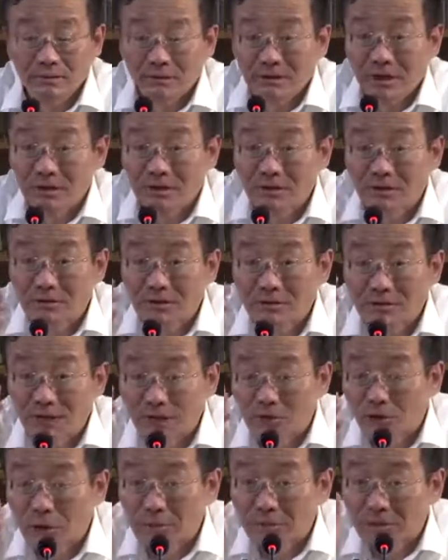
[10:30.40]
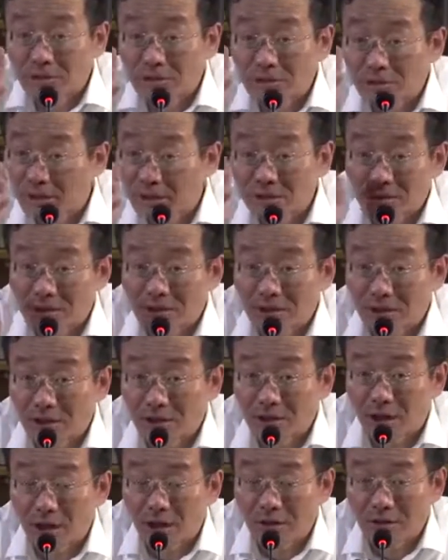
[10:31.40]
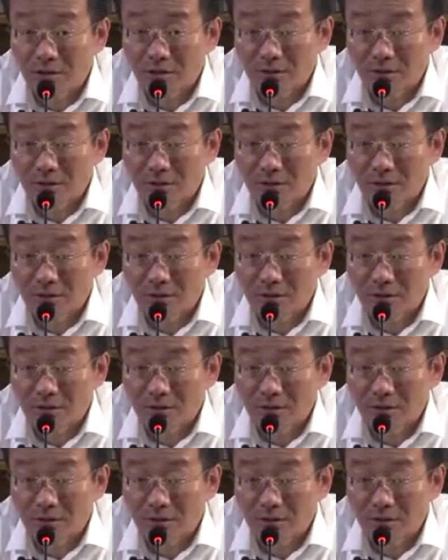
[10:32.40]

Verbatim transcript: 当时这三权不是今天这个三权啊，